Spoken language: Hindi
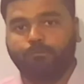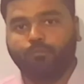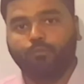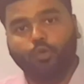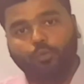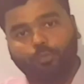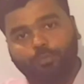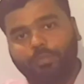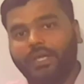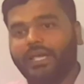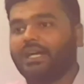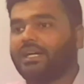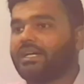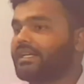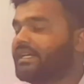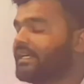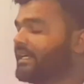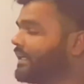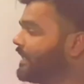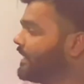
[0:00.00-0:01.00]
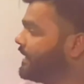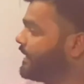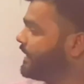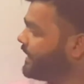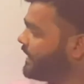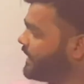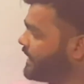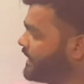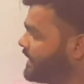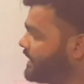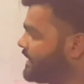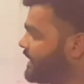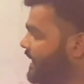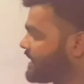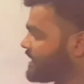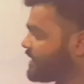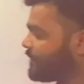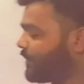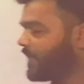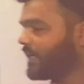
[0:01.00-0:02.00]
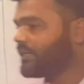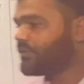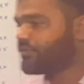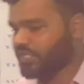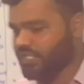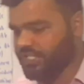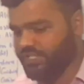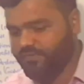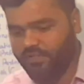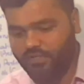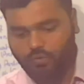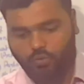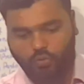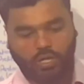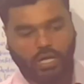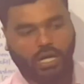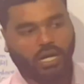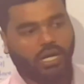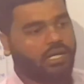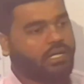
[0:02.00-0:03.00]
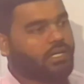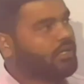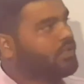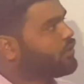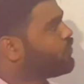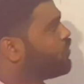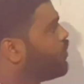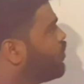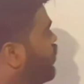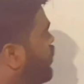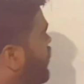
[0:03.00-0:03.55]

तो पे करने के लिए यहाँ से पहले ट्रांसफ़र होगा तो